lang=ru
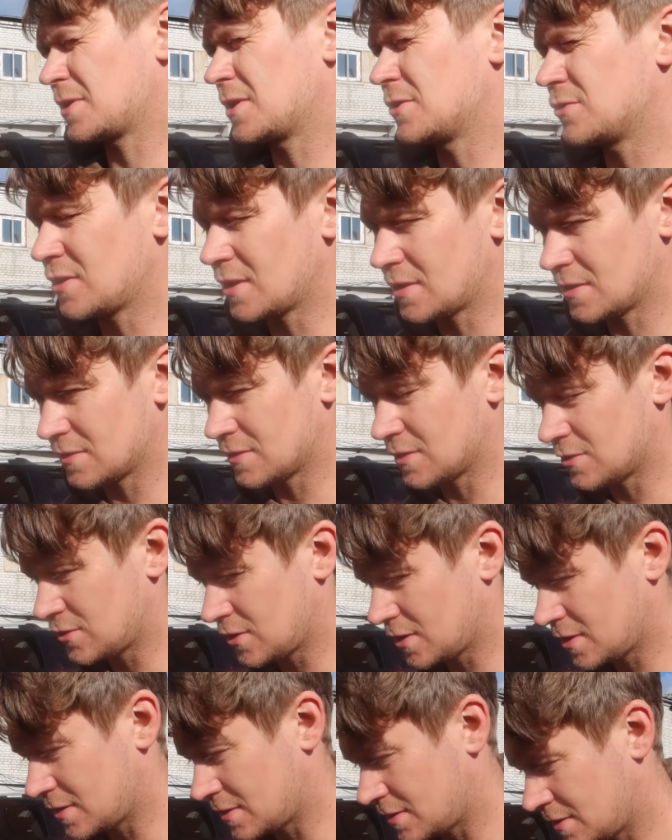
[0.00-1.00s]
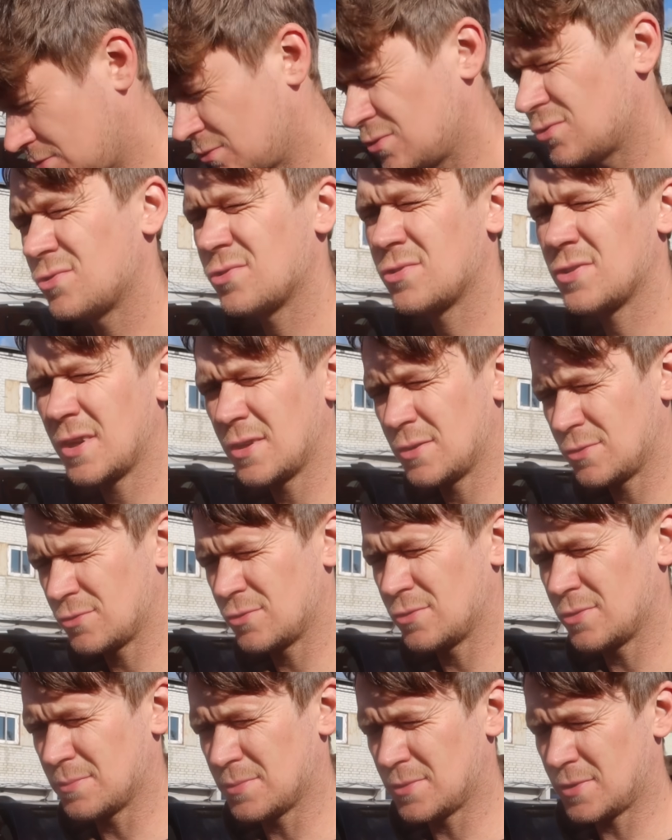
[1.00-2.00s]
окончательно зачекать. Ну еще Саню
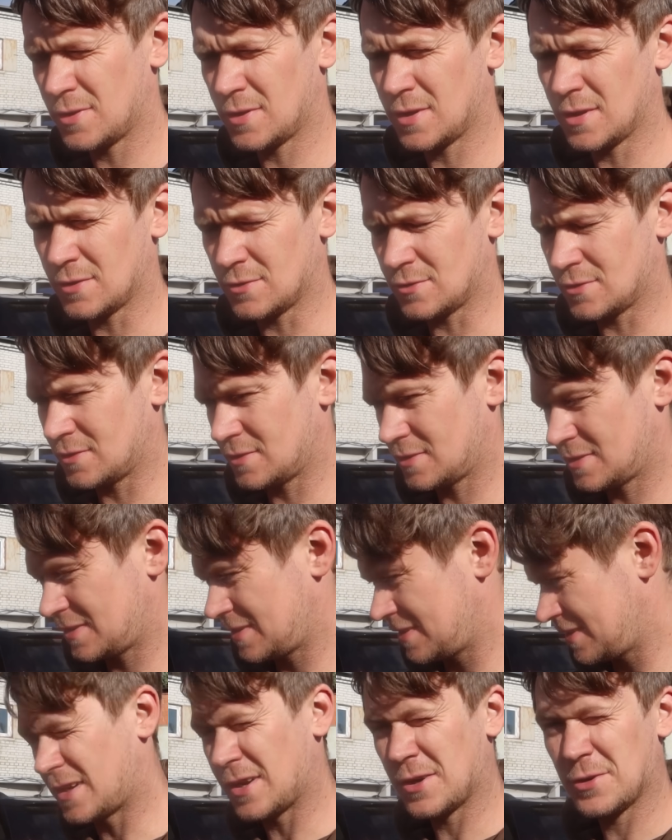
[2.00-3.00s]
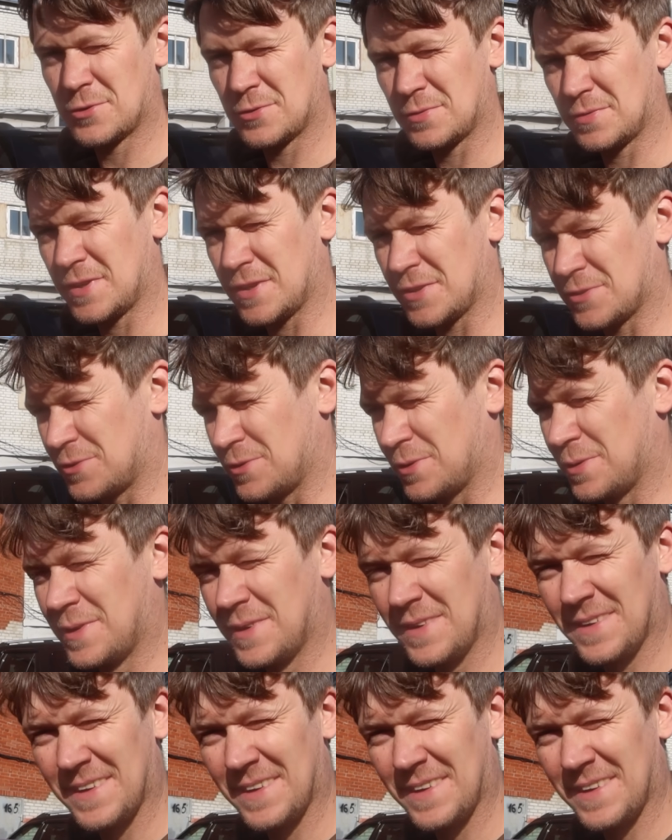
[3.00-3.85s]
ждем, Светяныч. Короче, всех ждем.